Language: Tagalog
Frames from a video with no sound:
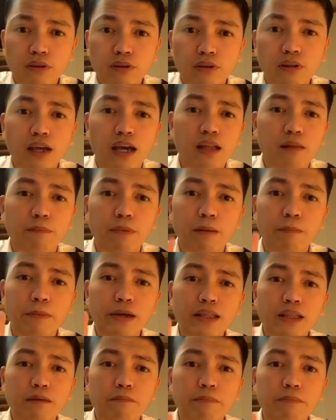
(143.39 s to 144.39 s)
Dahil pag
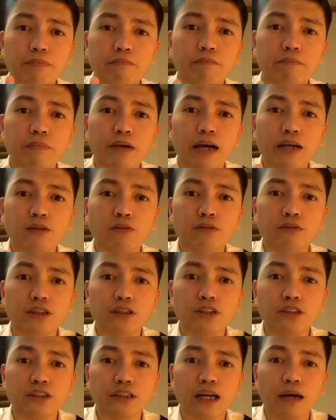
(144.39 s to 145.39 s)
may nag, yung
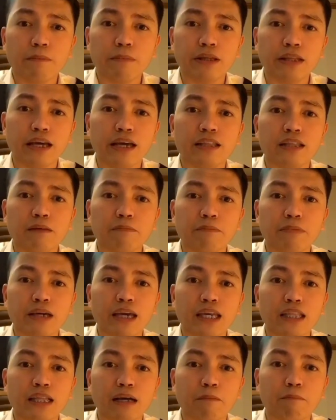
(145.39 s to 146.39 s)
teacher namin ay
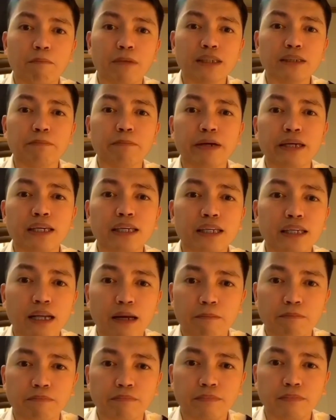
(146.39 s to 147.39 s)
nagbigay ng mas
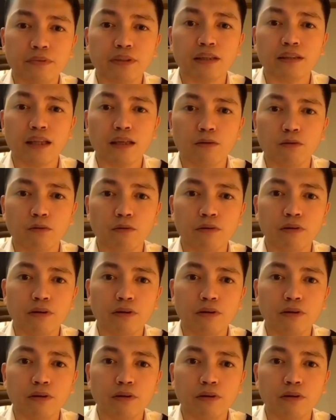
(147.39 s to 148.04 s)
mahirap na tanong,